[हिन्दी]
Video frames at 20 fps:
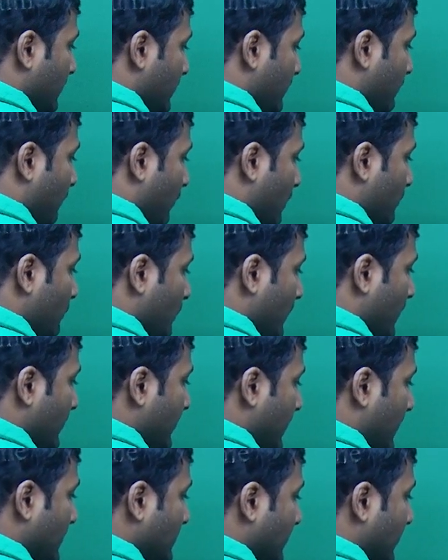ये फॉर्मूला
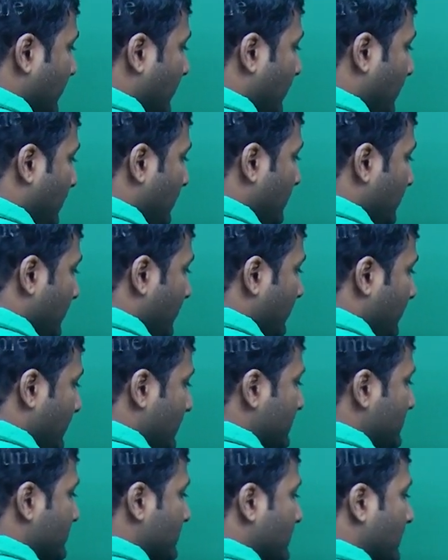याद है ना
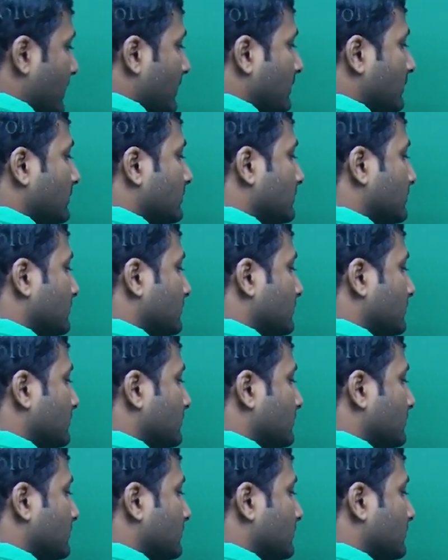यस सर